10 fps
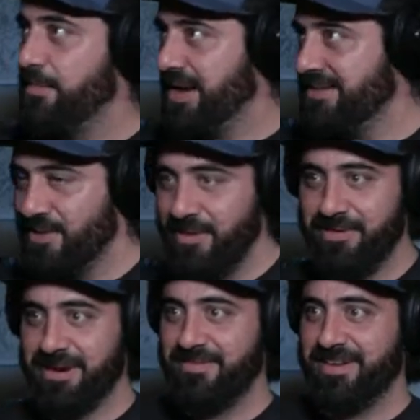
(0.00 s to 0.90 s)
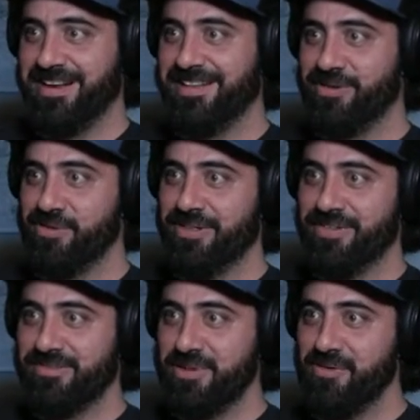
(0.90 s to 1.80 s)
el país se lo va a llevar la fregada con
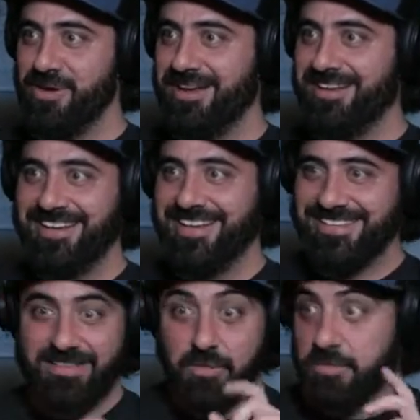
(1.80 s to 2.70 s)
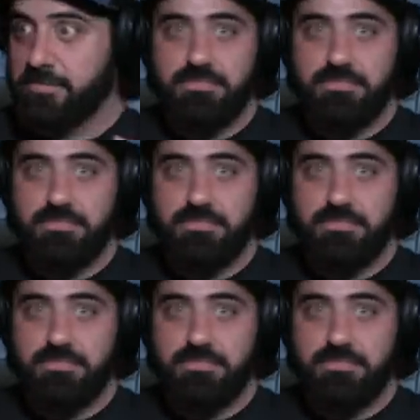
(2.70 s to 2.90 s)
Andrés Manuel, este,